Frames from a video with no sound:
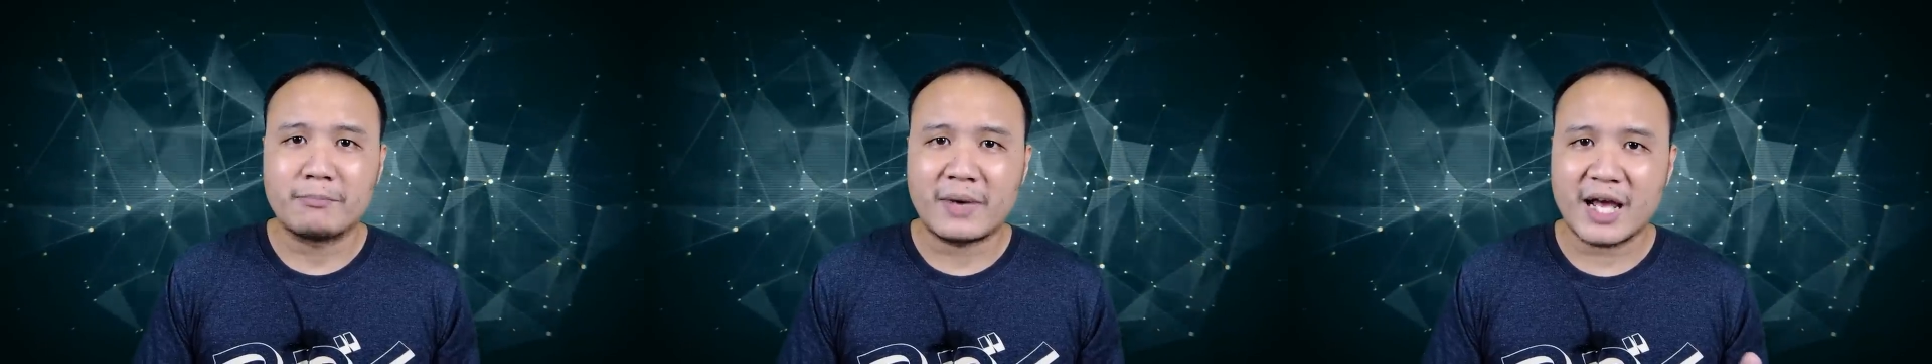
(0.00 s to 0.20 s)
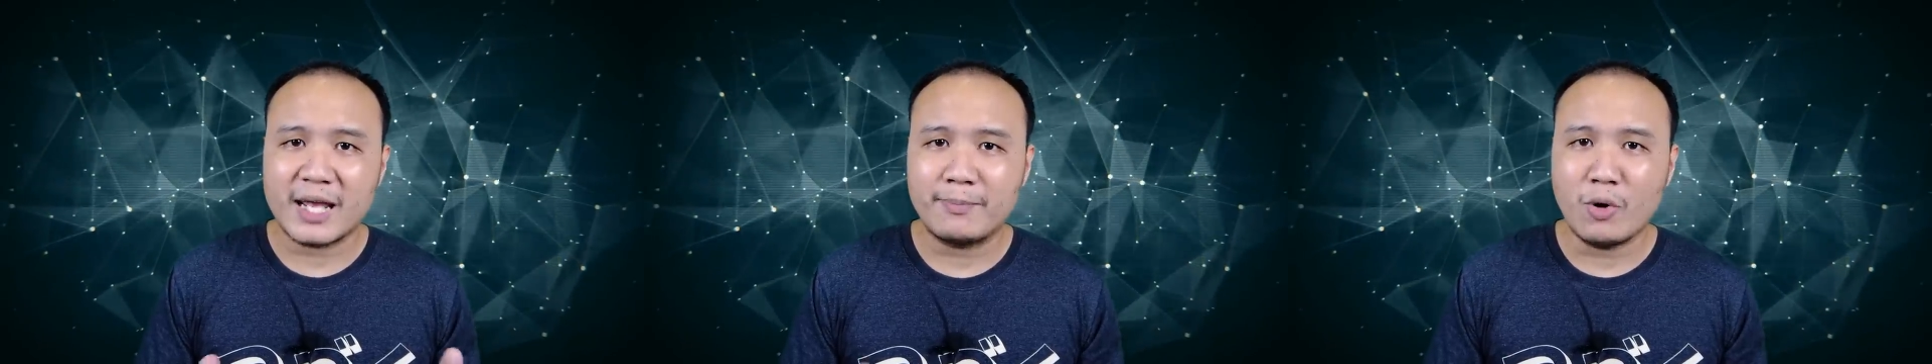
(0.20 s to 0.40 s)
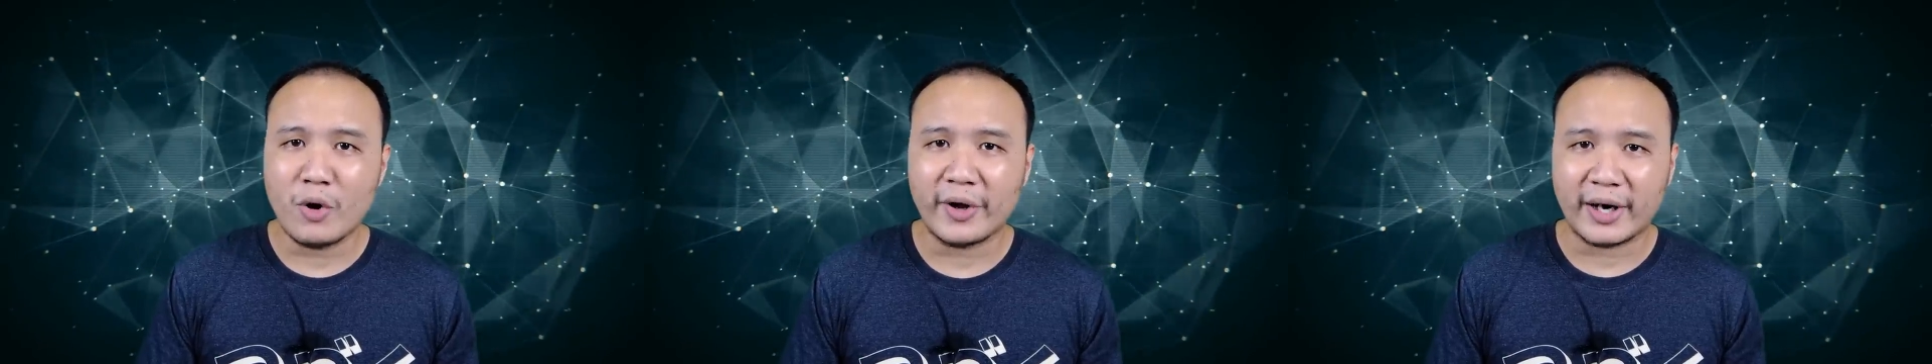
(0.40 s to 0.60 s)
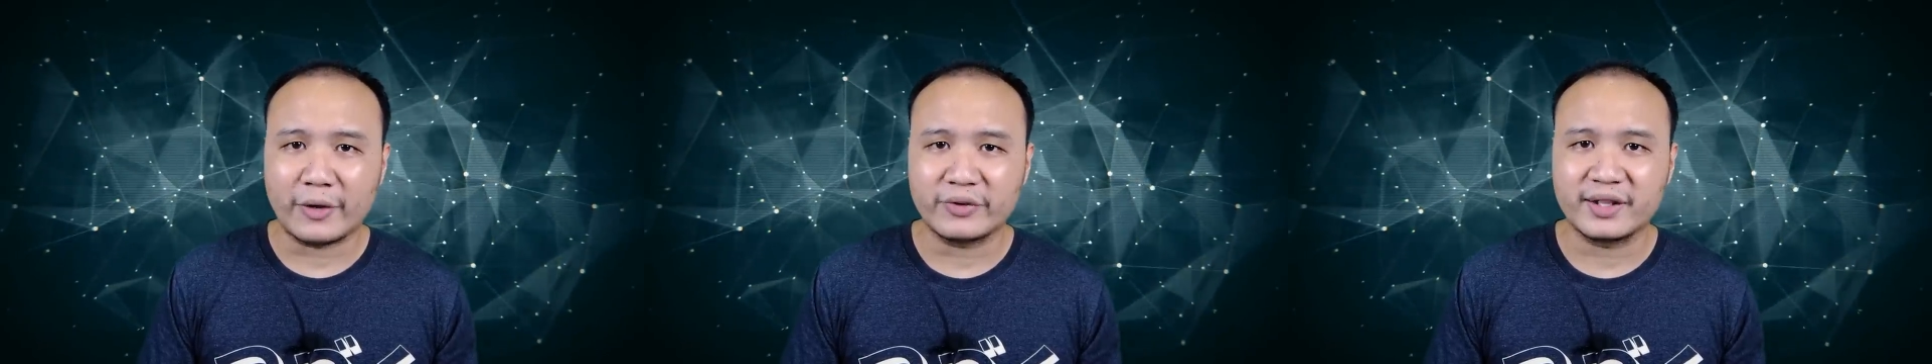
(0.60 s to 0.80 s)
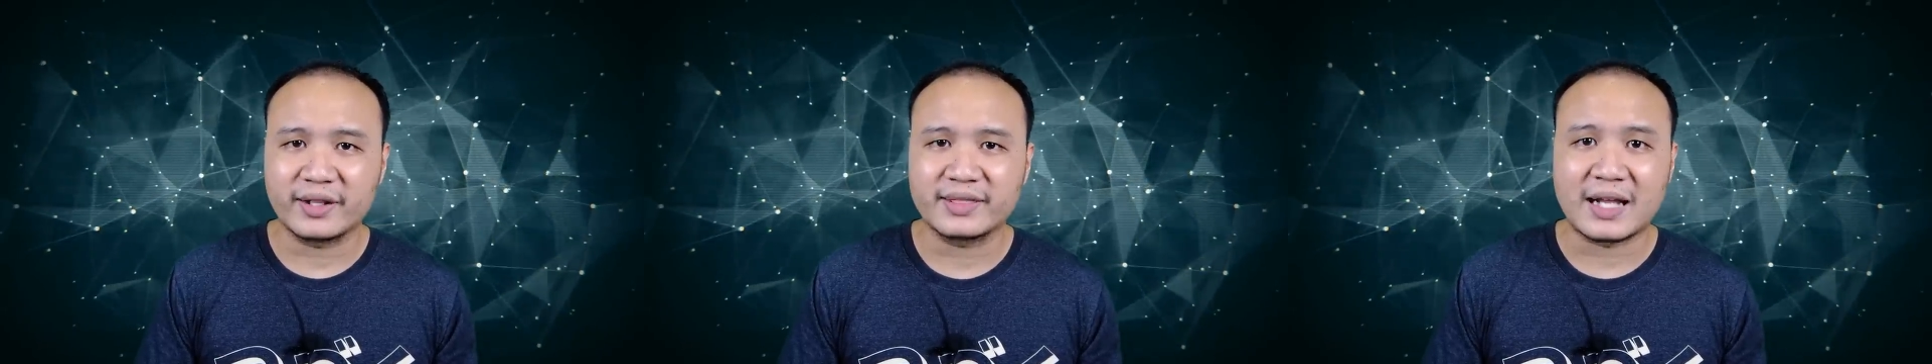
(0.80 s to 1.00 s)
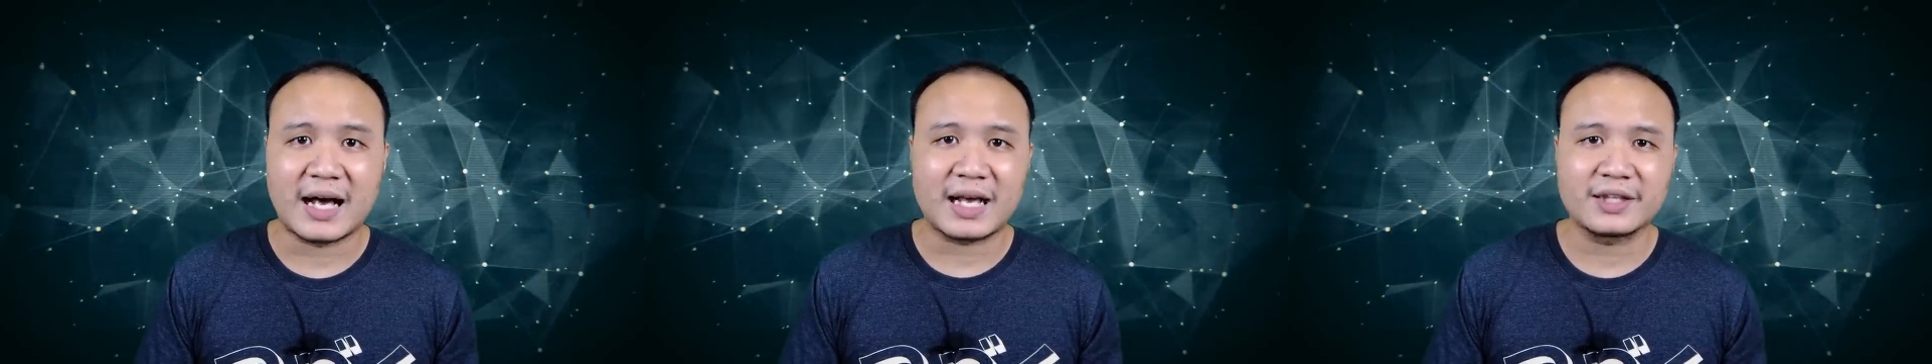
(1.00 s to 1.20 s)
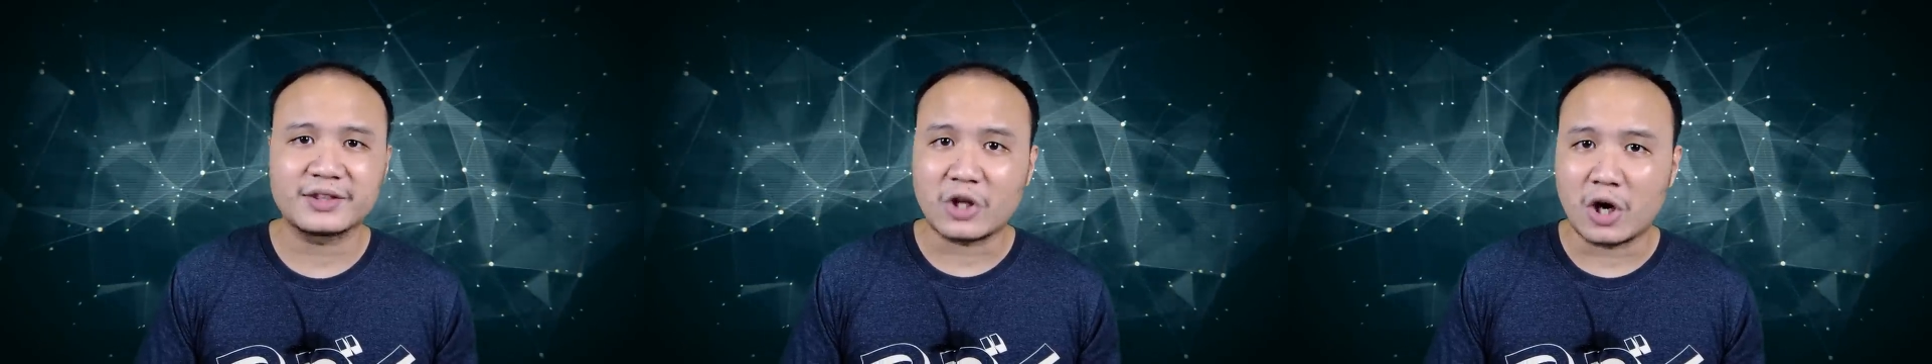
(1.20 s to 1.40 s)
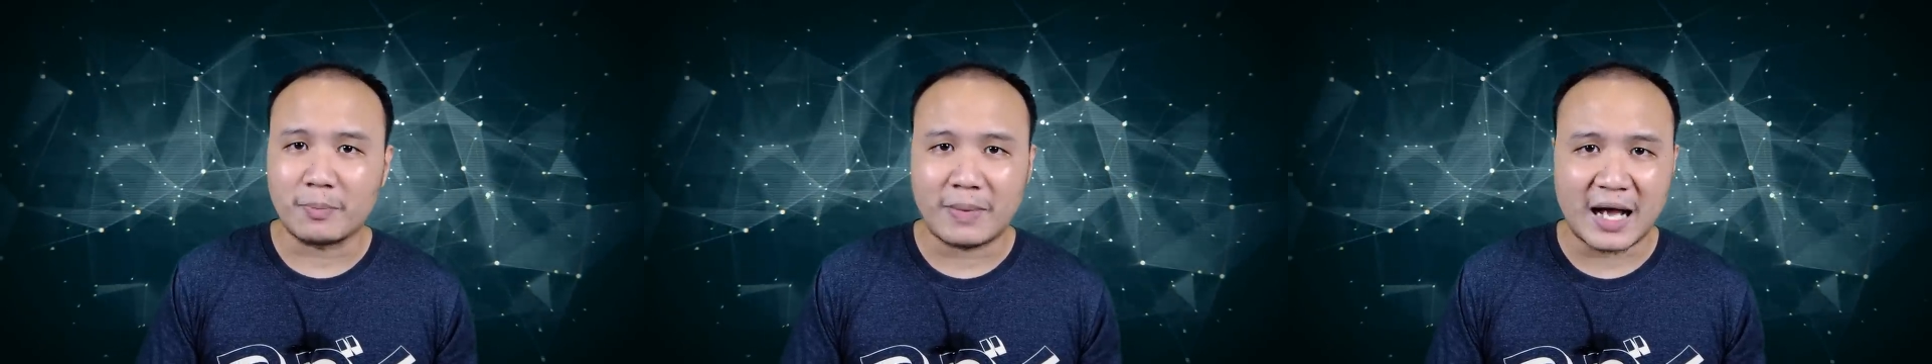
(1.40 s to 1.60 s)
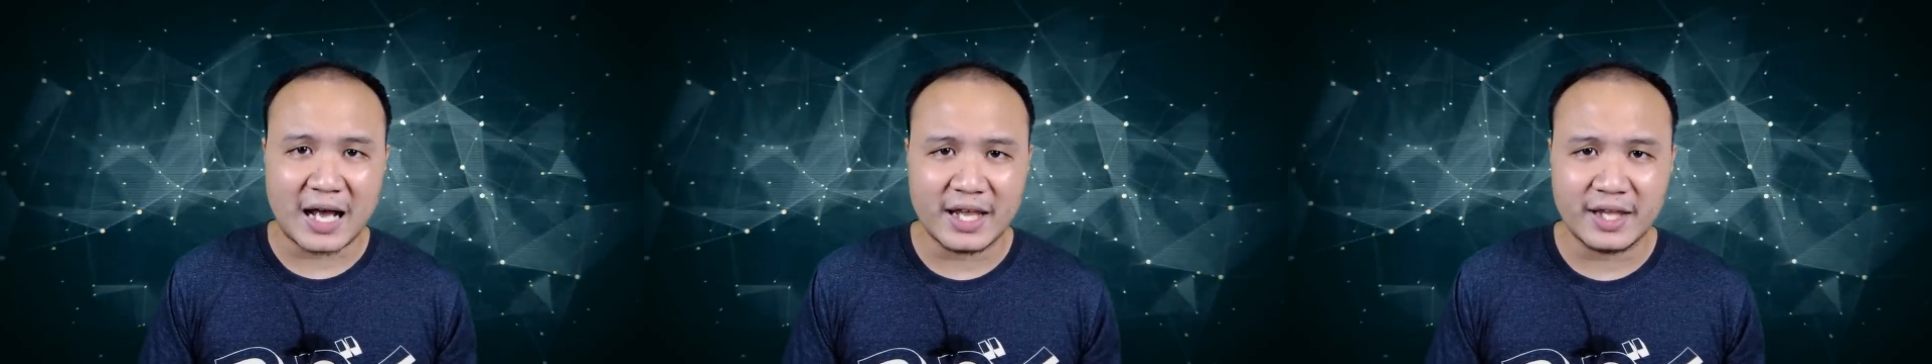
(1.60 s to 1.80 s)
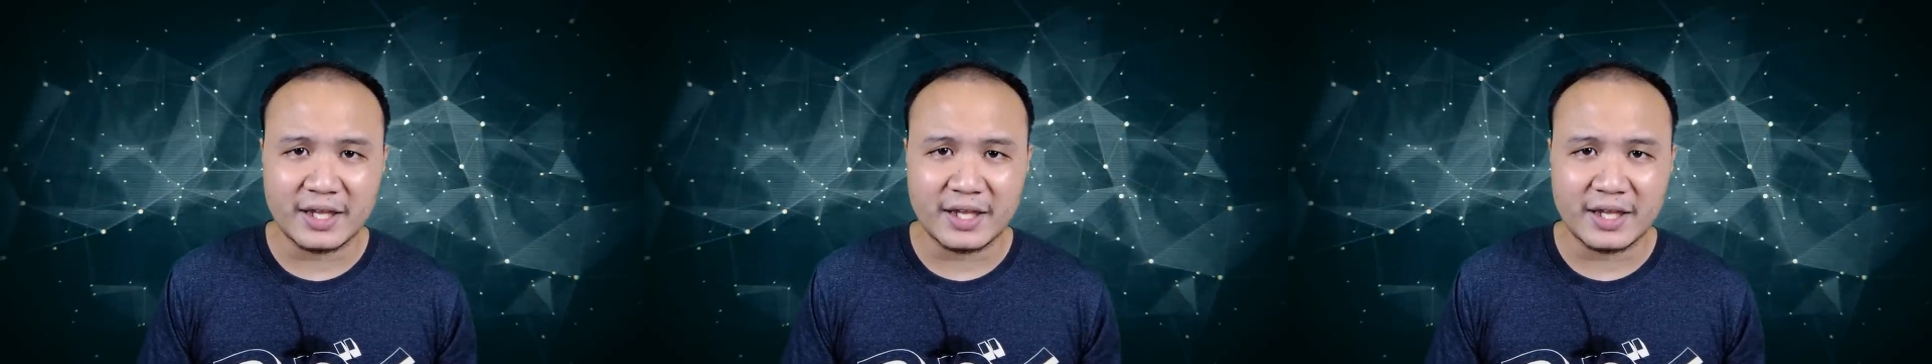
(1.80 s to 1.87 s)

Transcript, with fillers: มาให้พวกเราศึกษากันต่อไป